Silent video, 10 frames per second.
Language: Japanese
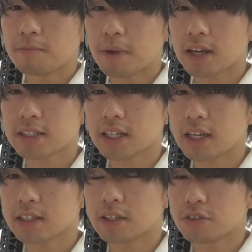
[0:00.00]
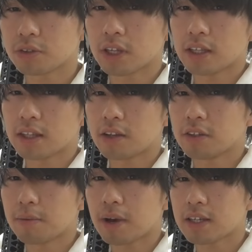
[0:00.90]
マガジン入ってる状態にな
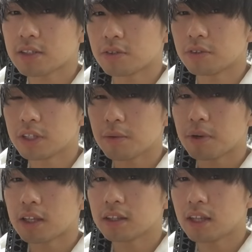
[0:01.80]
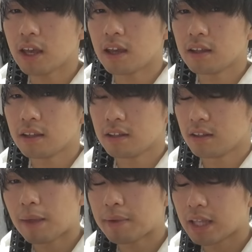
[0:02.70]
るんでマガジンを抜いてもらって
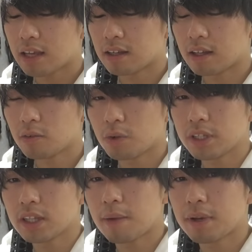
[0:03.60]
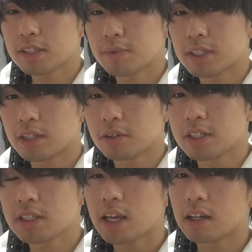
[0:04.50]
弾ないかここに弾が詰まったりとか
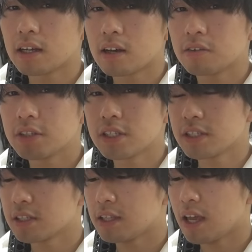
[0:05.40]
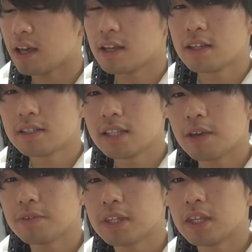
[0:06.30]
してないか確認して
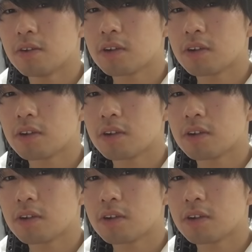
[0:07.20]
セーフティーを